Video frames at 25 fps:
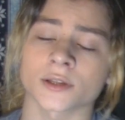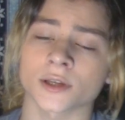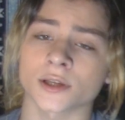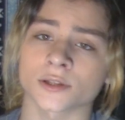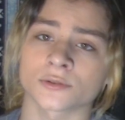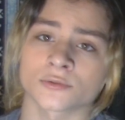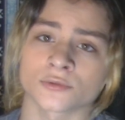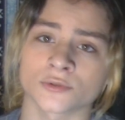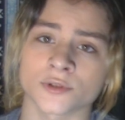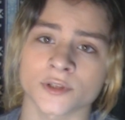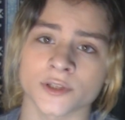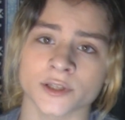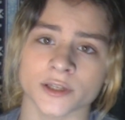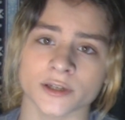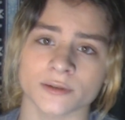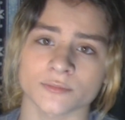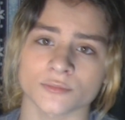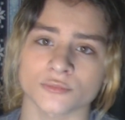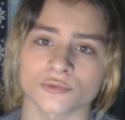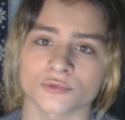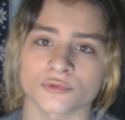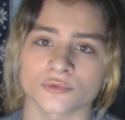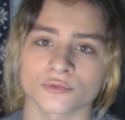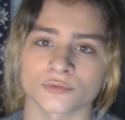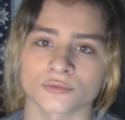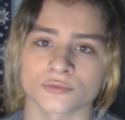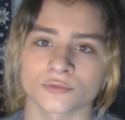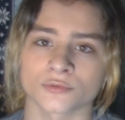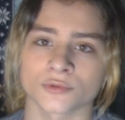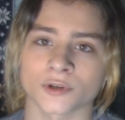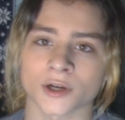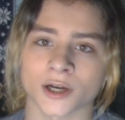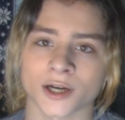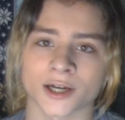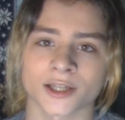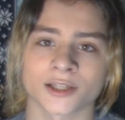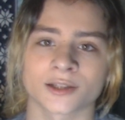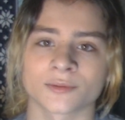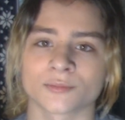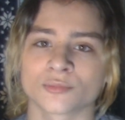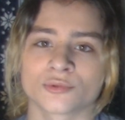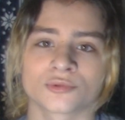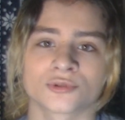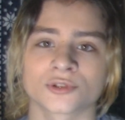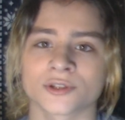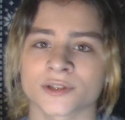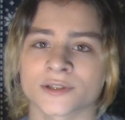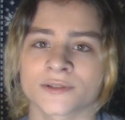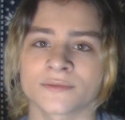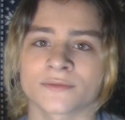на эту тему, как она
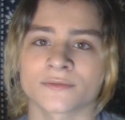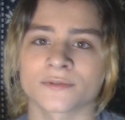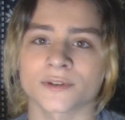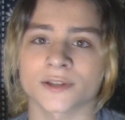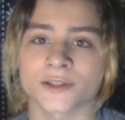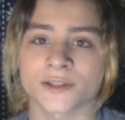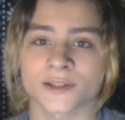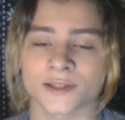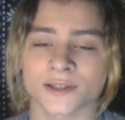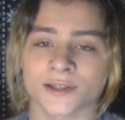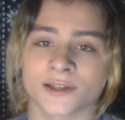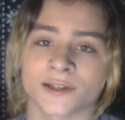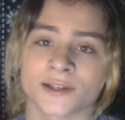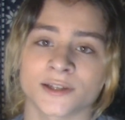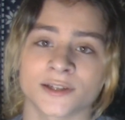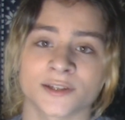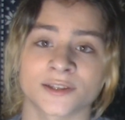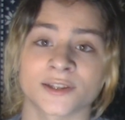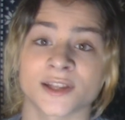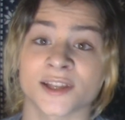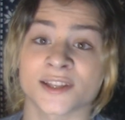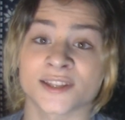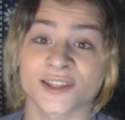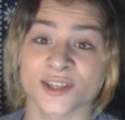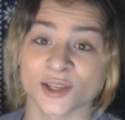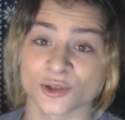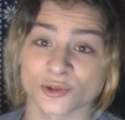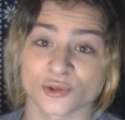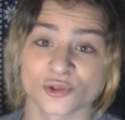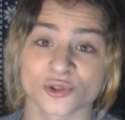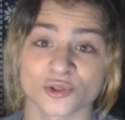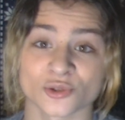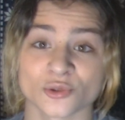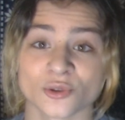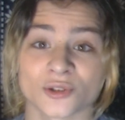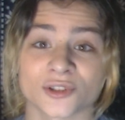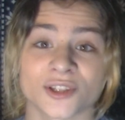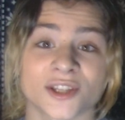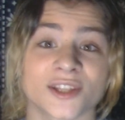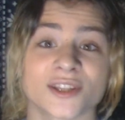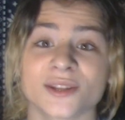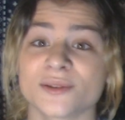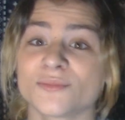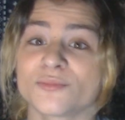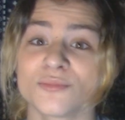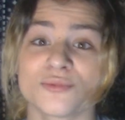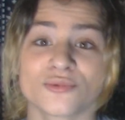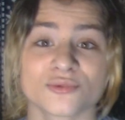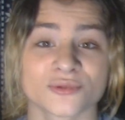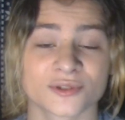будет развиваться, или надеюсь, что она не
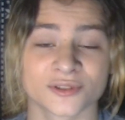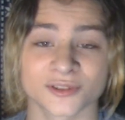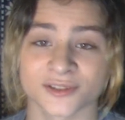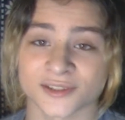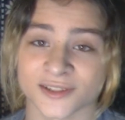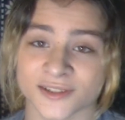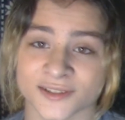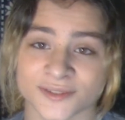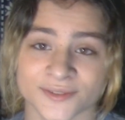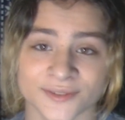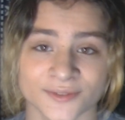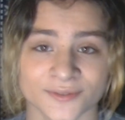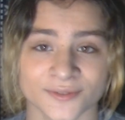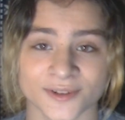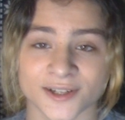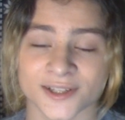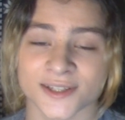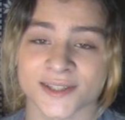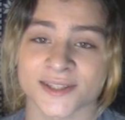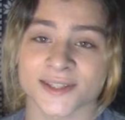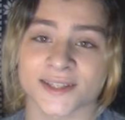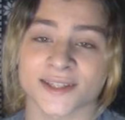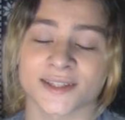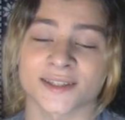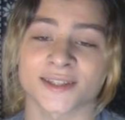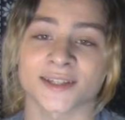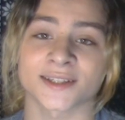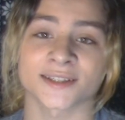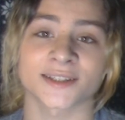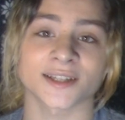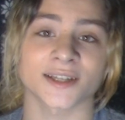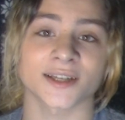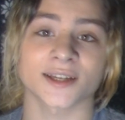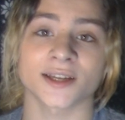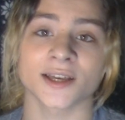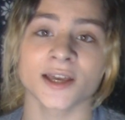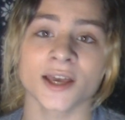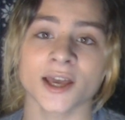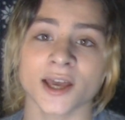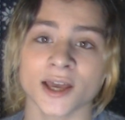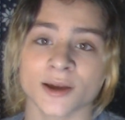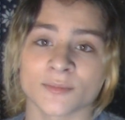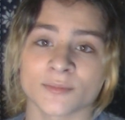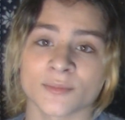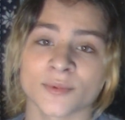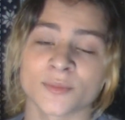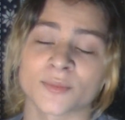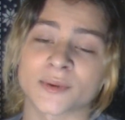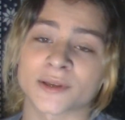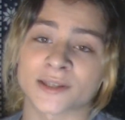будет развиваться, и тогда
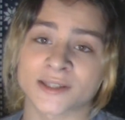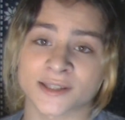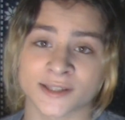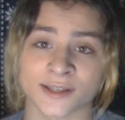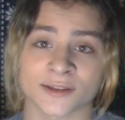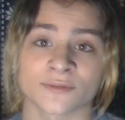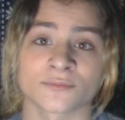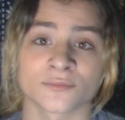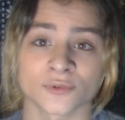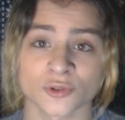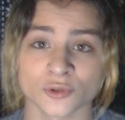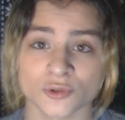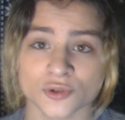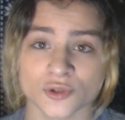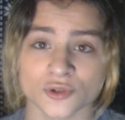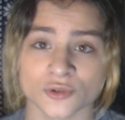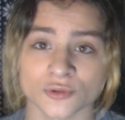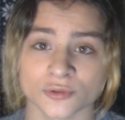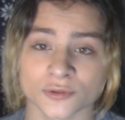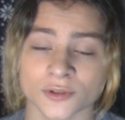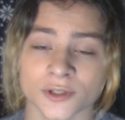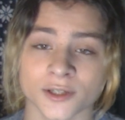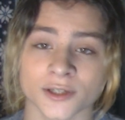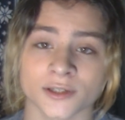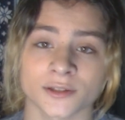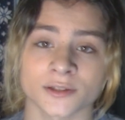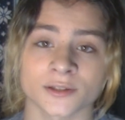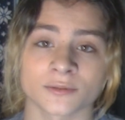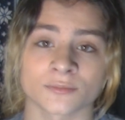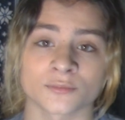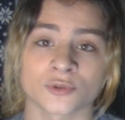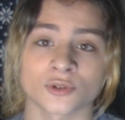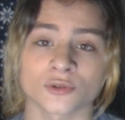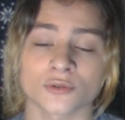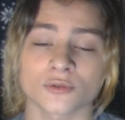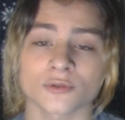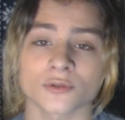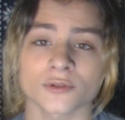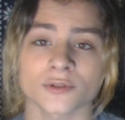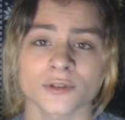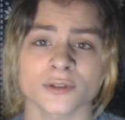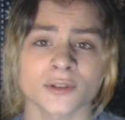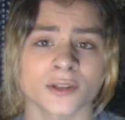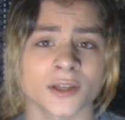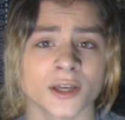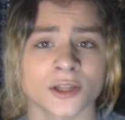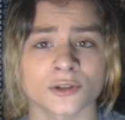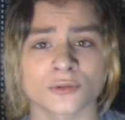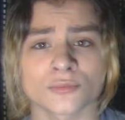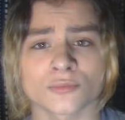мы поставим точку на этом. Но
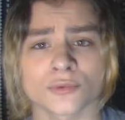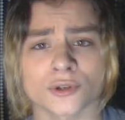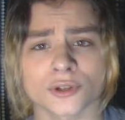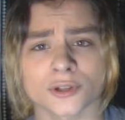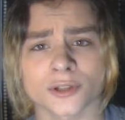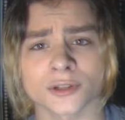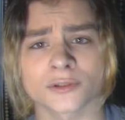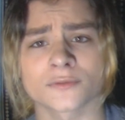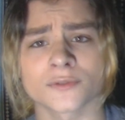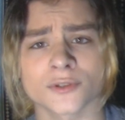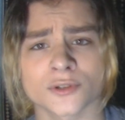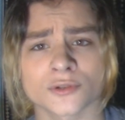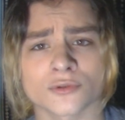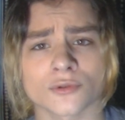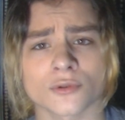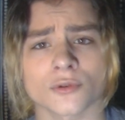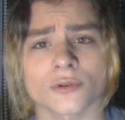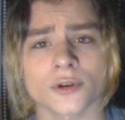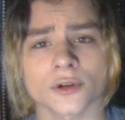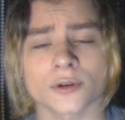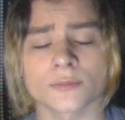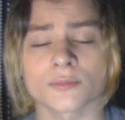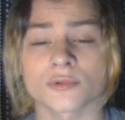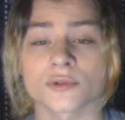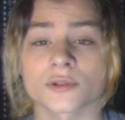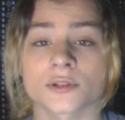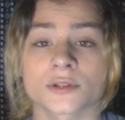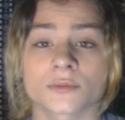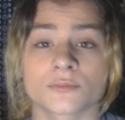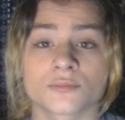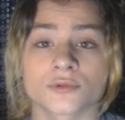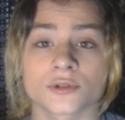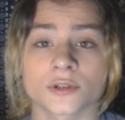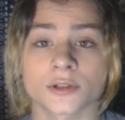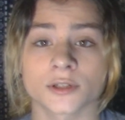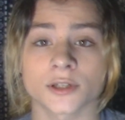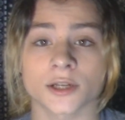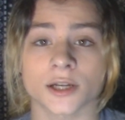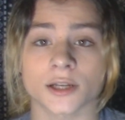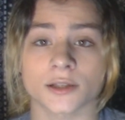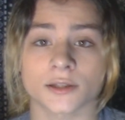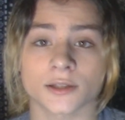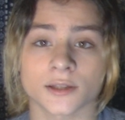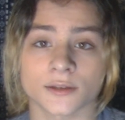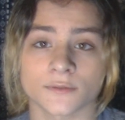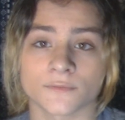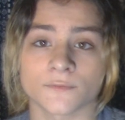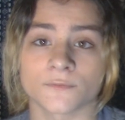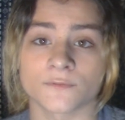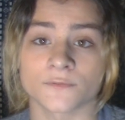я думаю, этот видеоролик просто будет
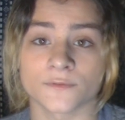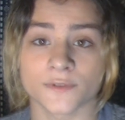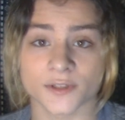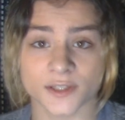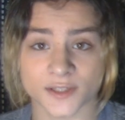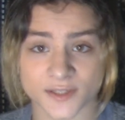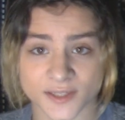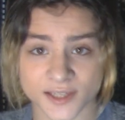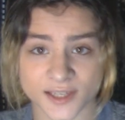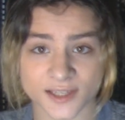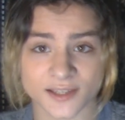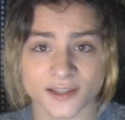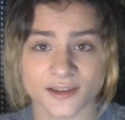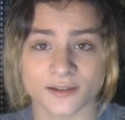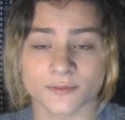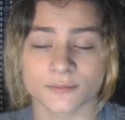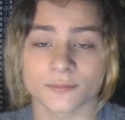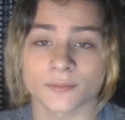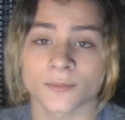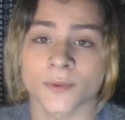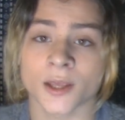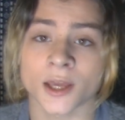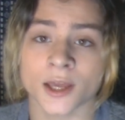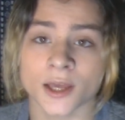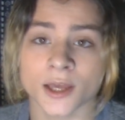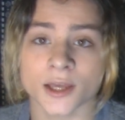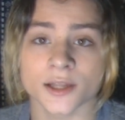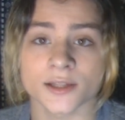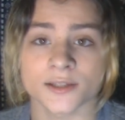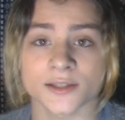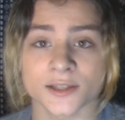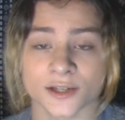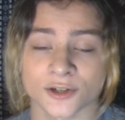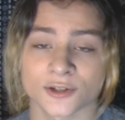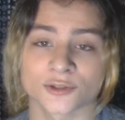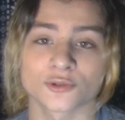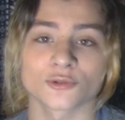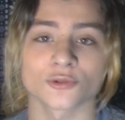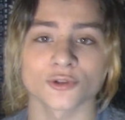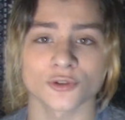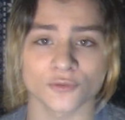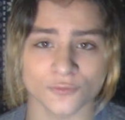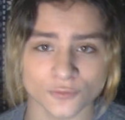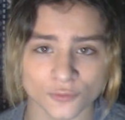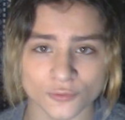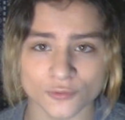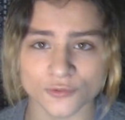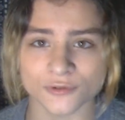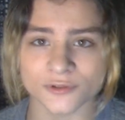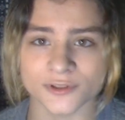кратким введением. Тех, кто не
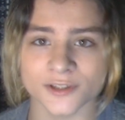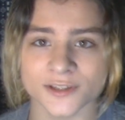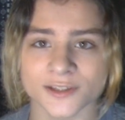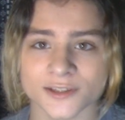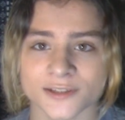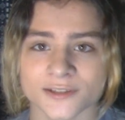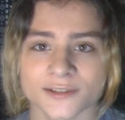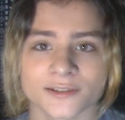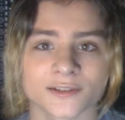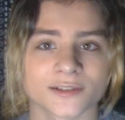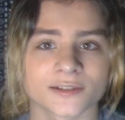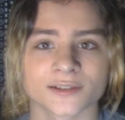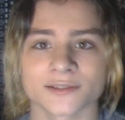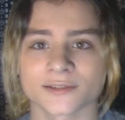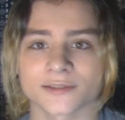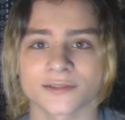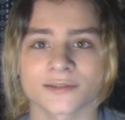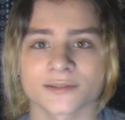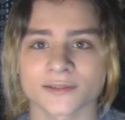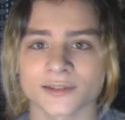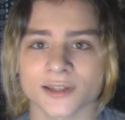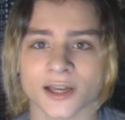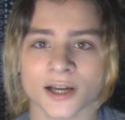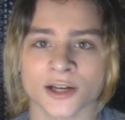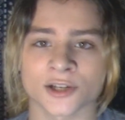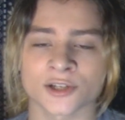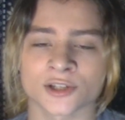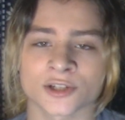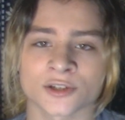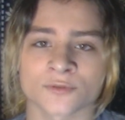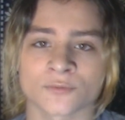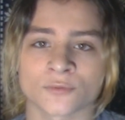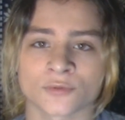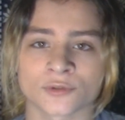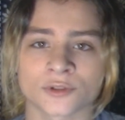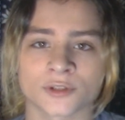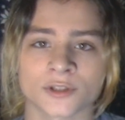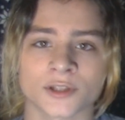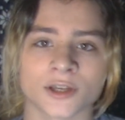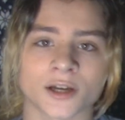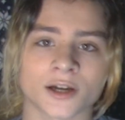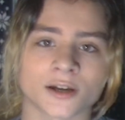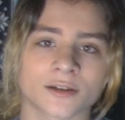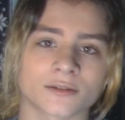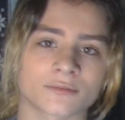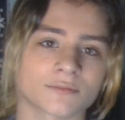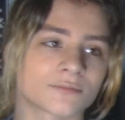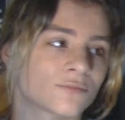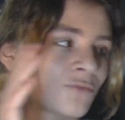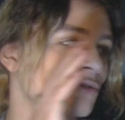в курсе, также вот я...
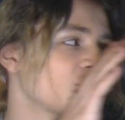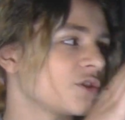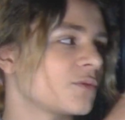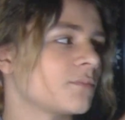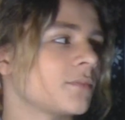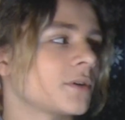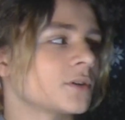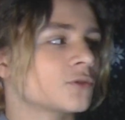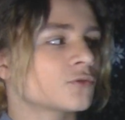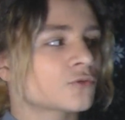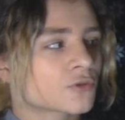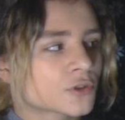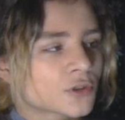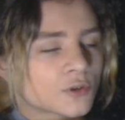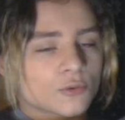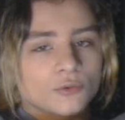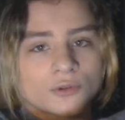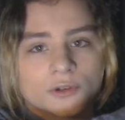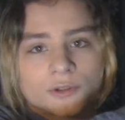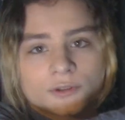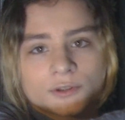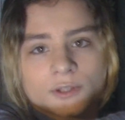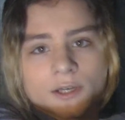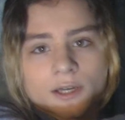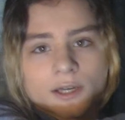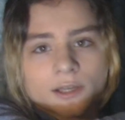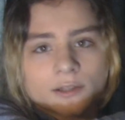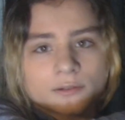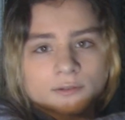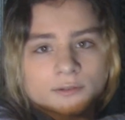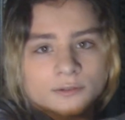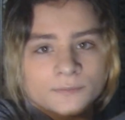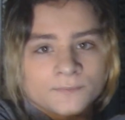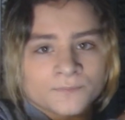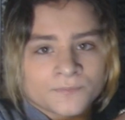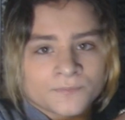Ой, подушка улетает